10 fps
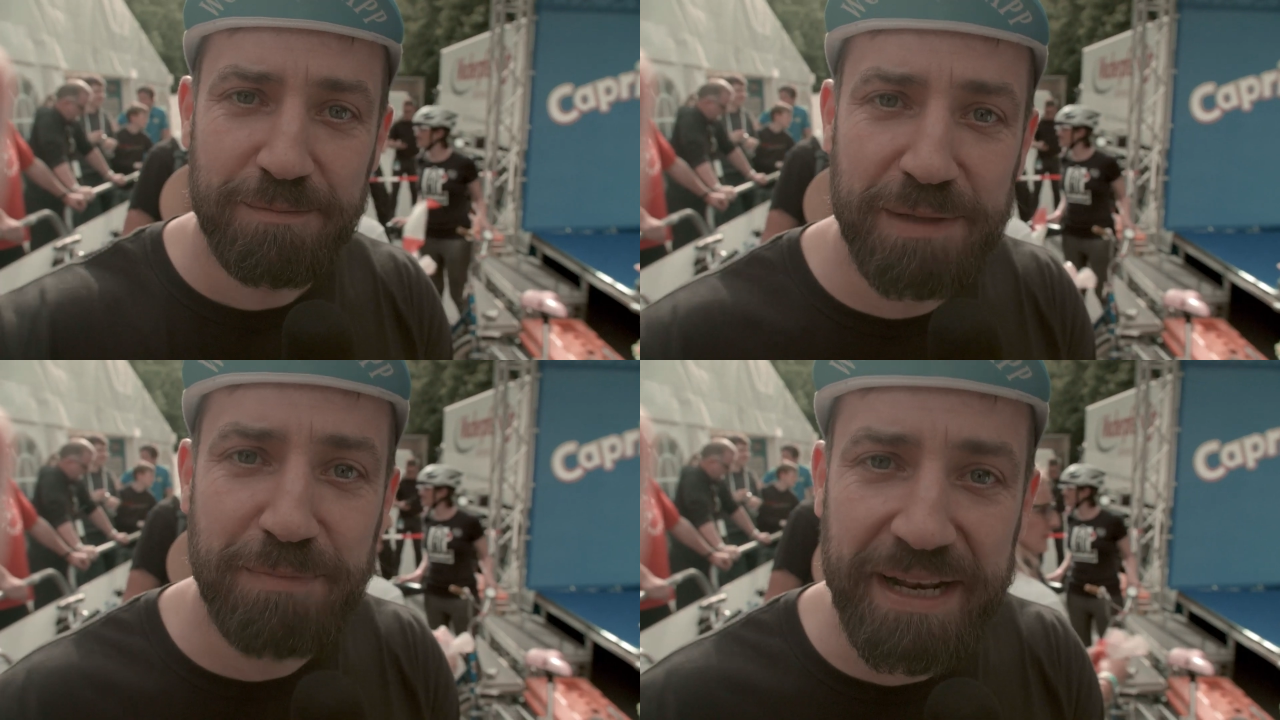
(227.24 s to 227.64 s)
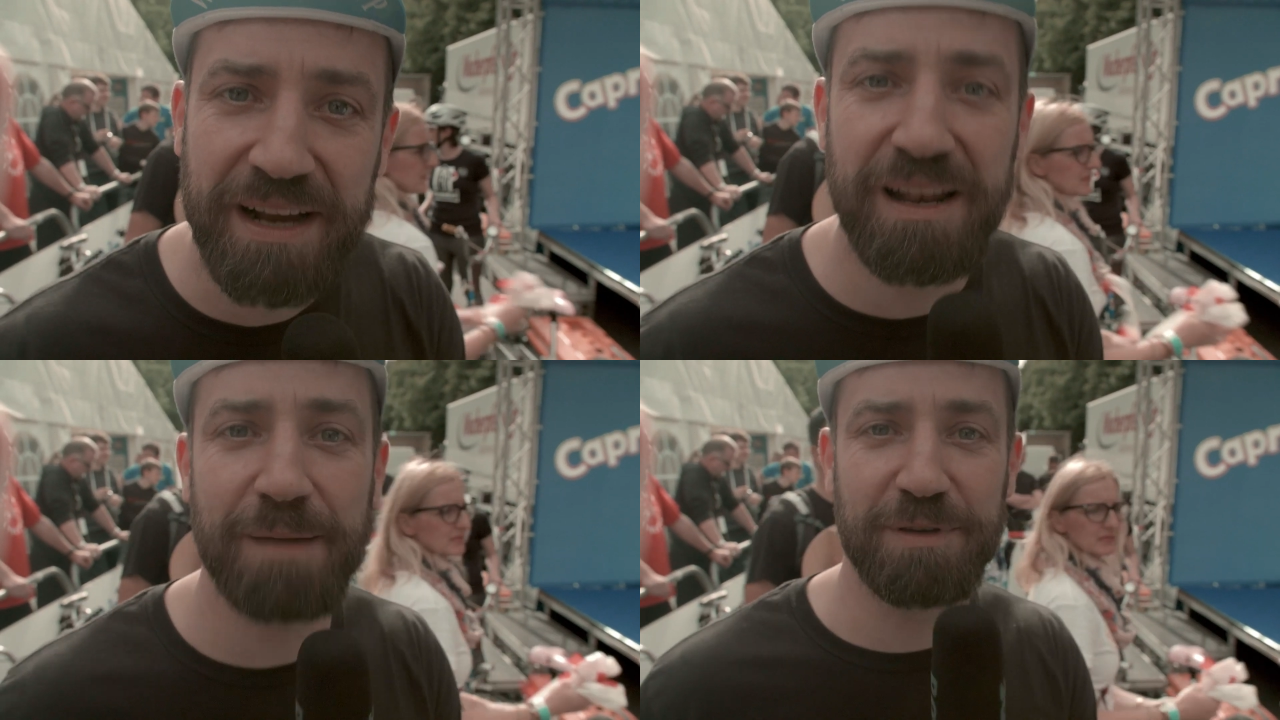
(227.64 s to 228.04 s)
mit
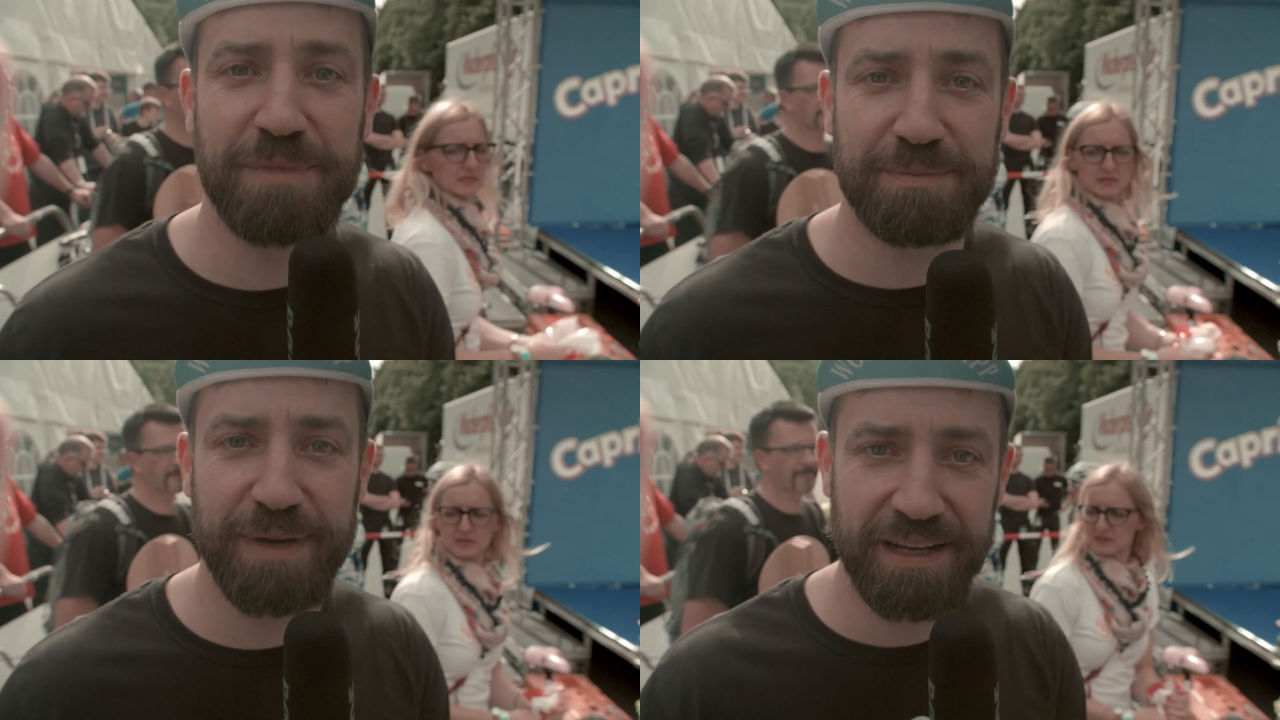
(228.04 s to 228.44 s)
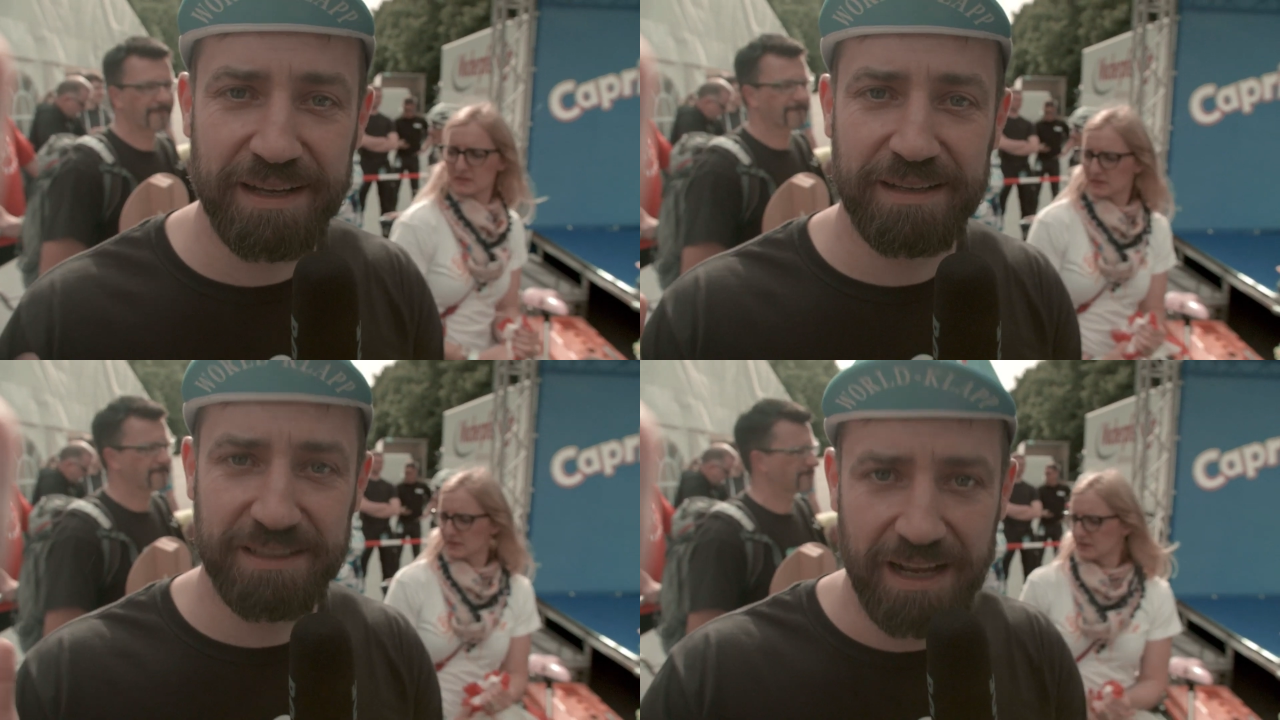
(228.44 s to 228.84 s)
meiner Klappe, mit
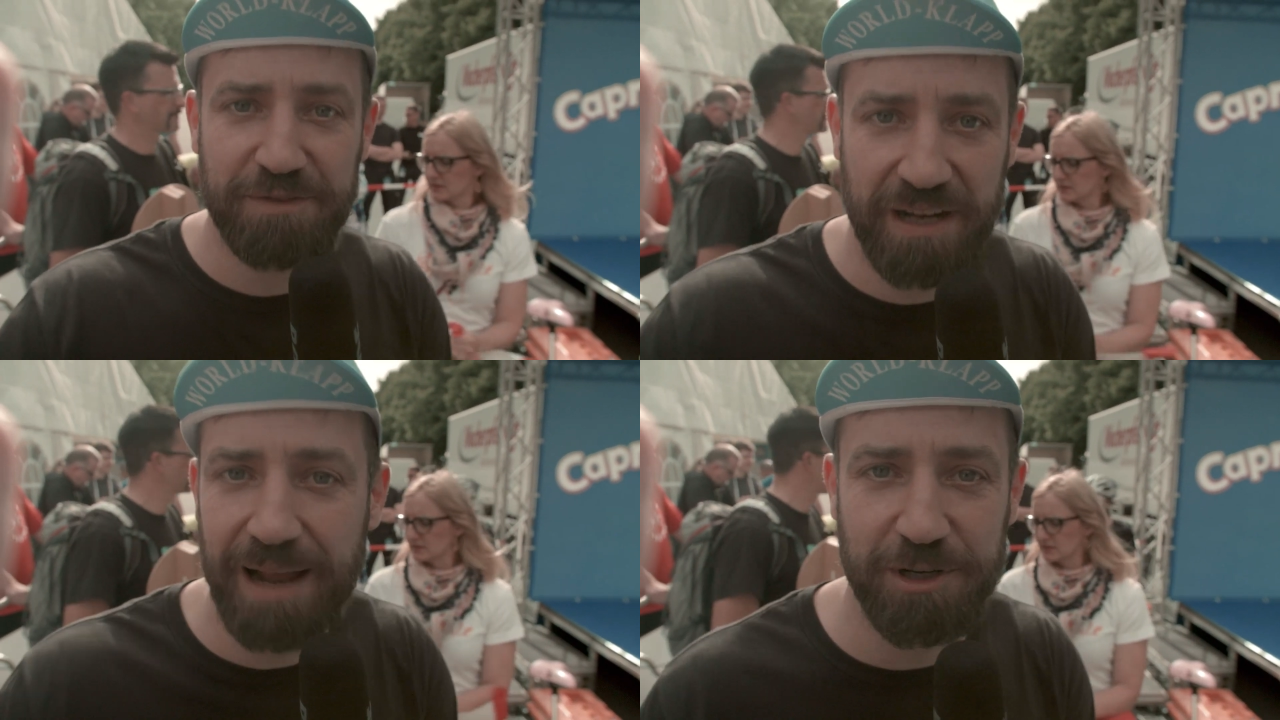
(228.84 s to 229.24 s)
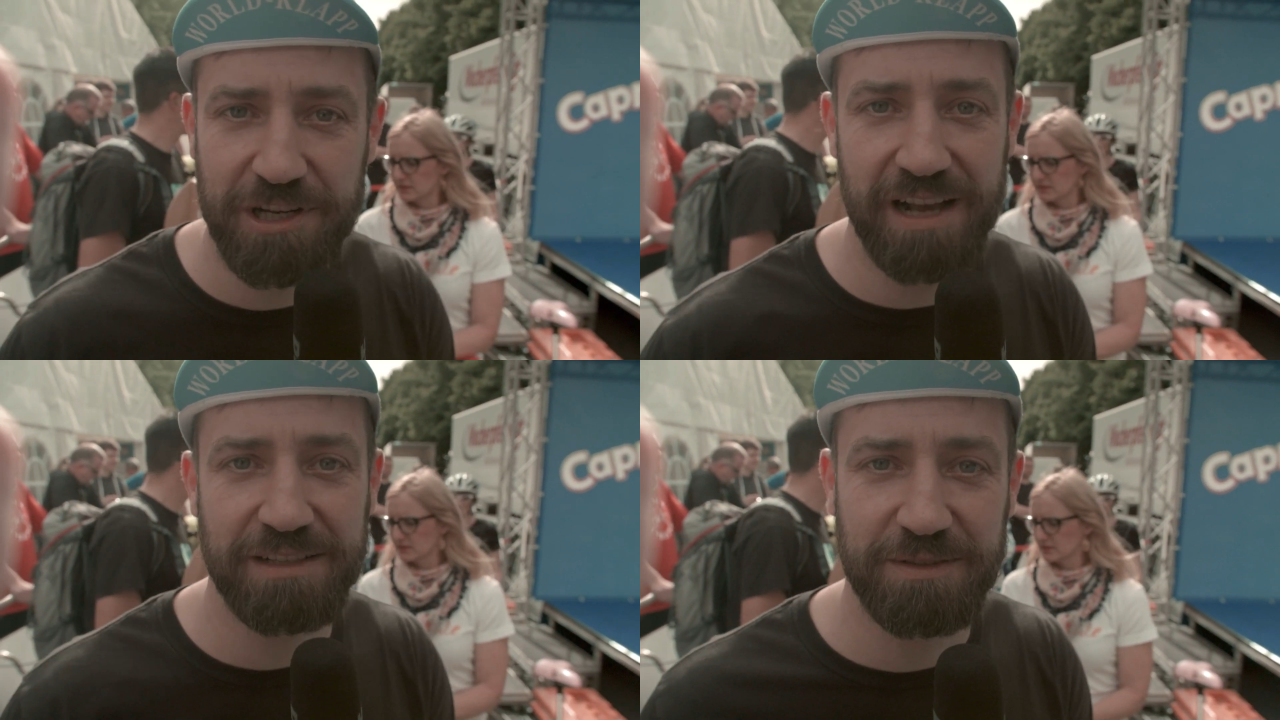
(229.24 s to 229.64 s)
meiner, ich darf die Klappe
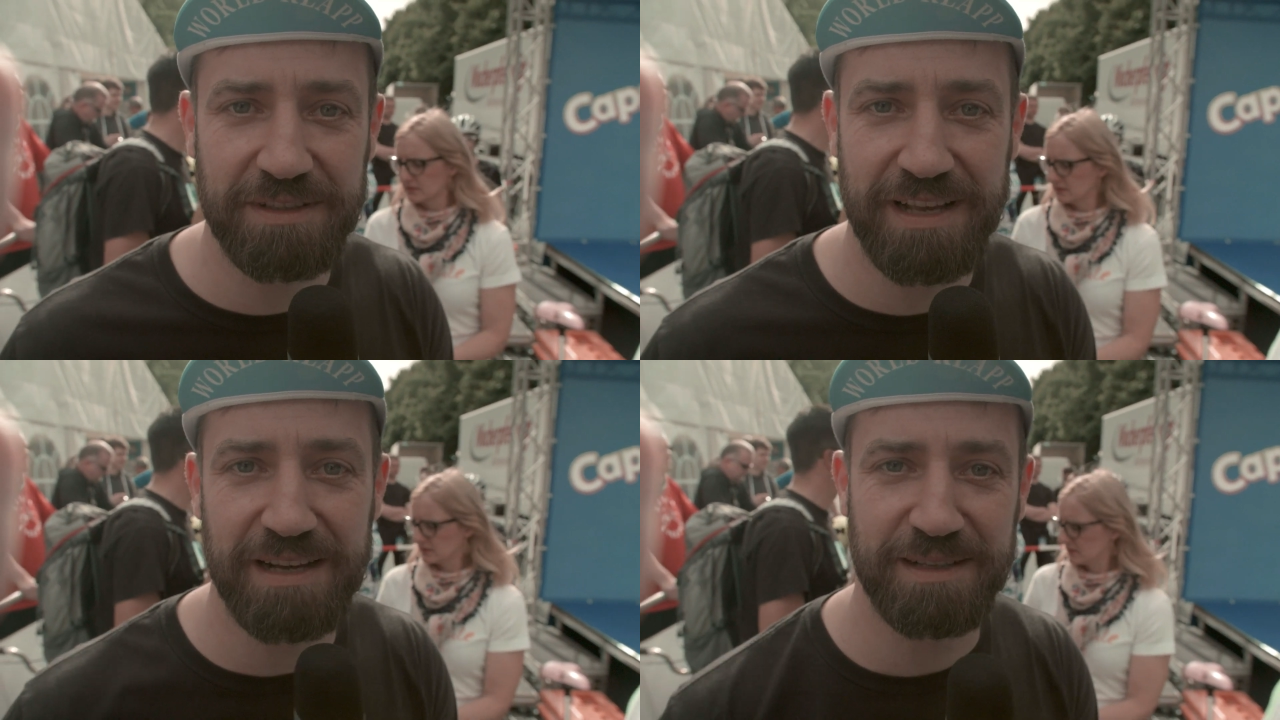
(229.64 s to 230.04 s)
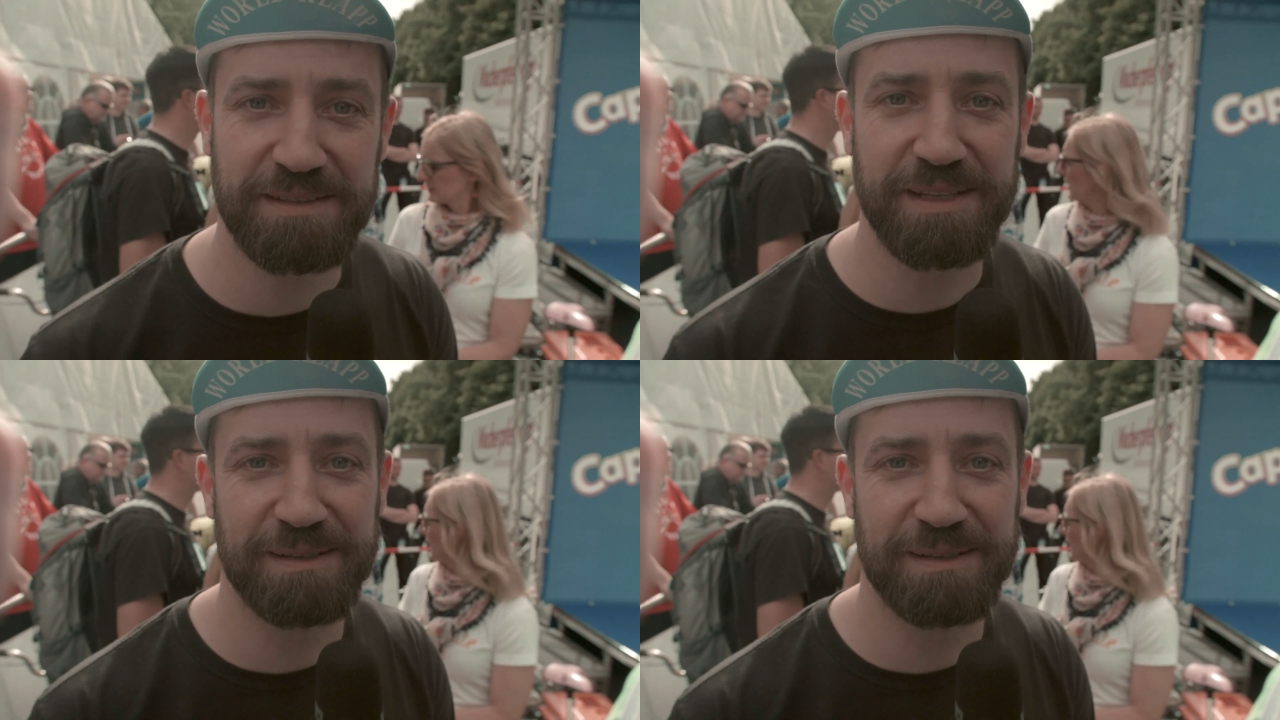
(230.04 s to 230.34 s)
schlagen sozusagen jetzt